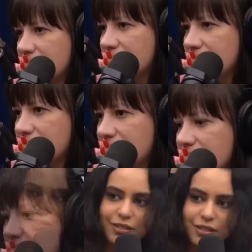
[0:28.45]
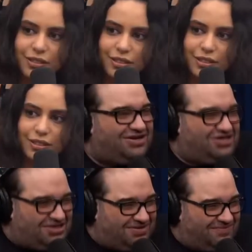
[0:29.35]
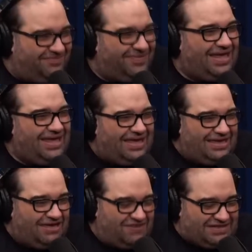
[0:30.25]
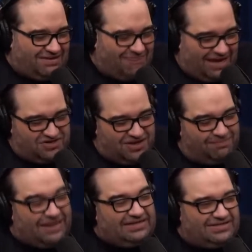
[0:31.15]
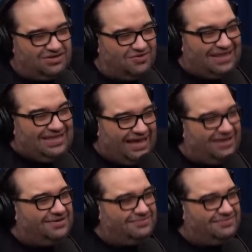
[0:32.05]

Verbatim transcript: terraformar Marte quer fazer Marte ficar é parecido com a Terra.